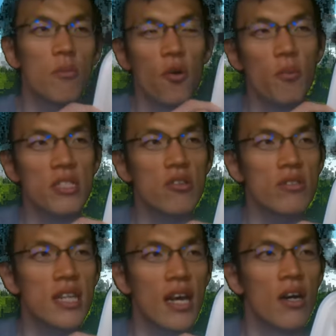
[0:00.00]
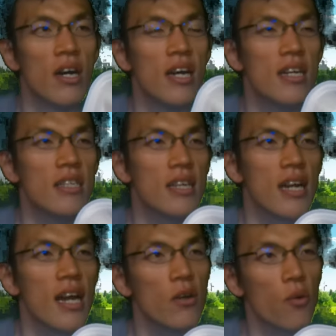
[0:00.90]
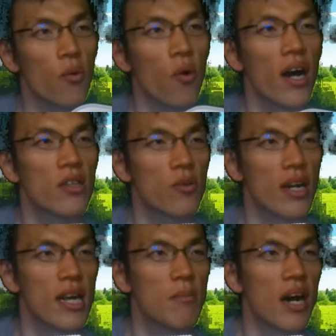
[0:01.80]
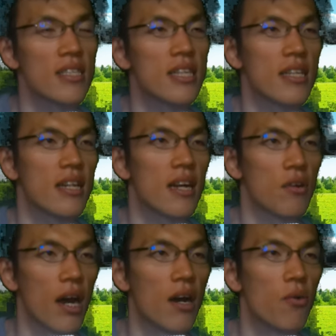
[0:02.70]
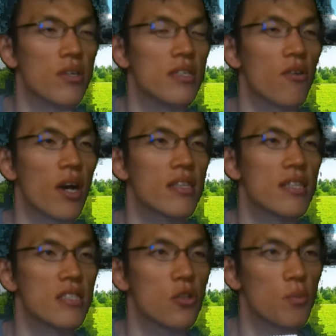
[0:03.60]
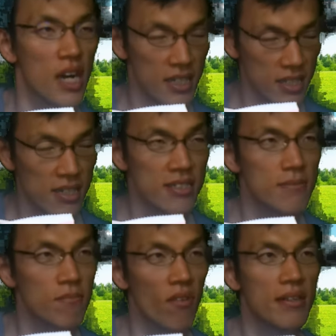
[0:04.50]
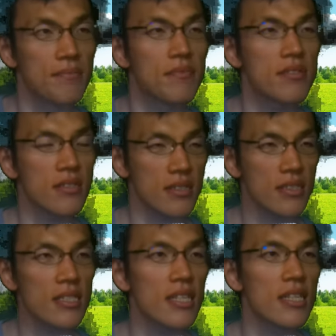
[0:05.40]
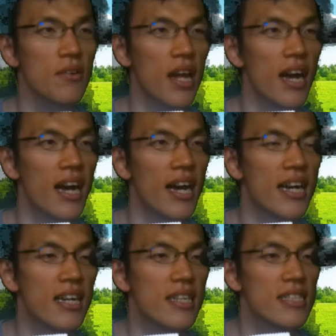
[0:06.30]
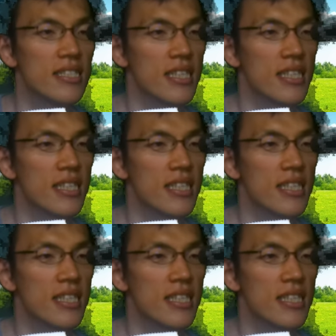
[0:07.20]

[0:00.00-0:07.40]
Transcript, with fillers: 面白くて結構ご飯とカレーも合っていたのがよかった印象深かったですななチ